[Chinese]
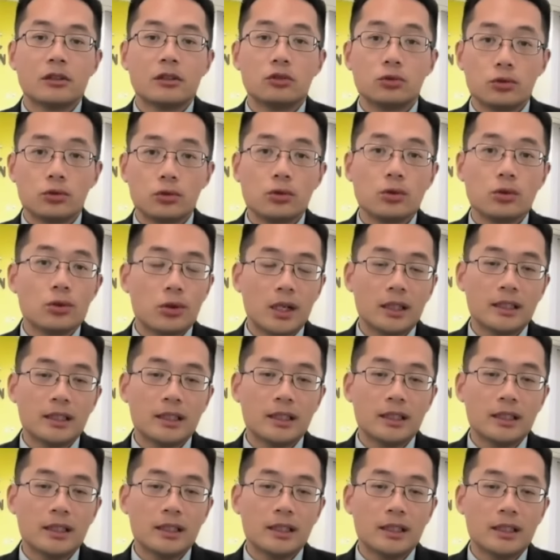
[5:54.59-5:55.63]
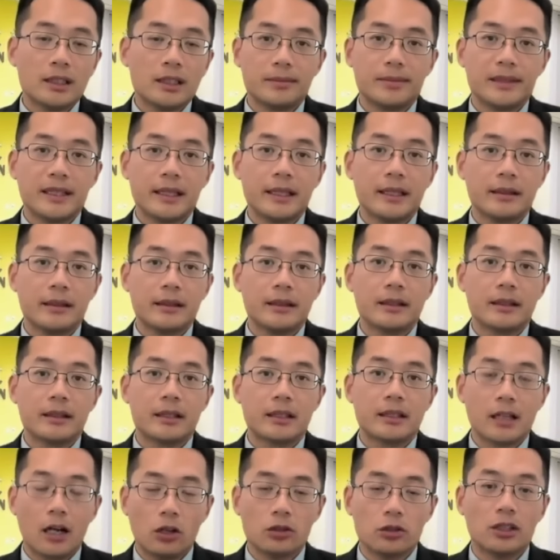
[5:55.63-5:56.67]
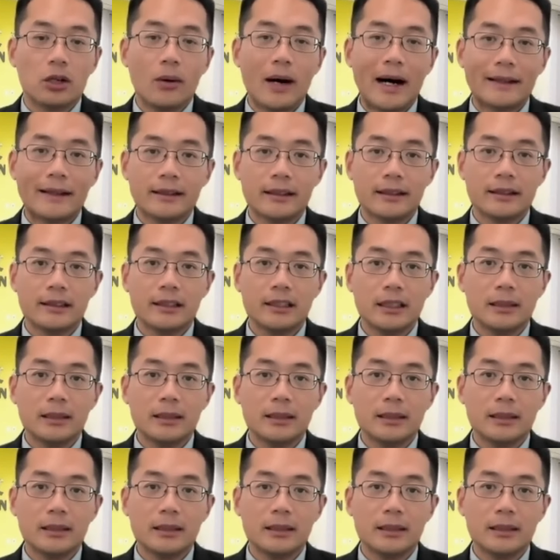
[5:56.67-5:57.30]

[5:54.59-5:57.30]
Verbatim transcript: 如果你的 GPA 高的话呢，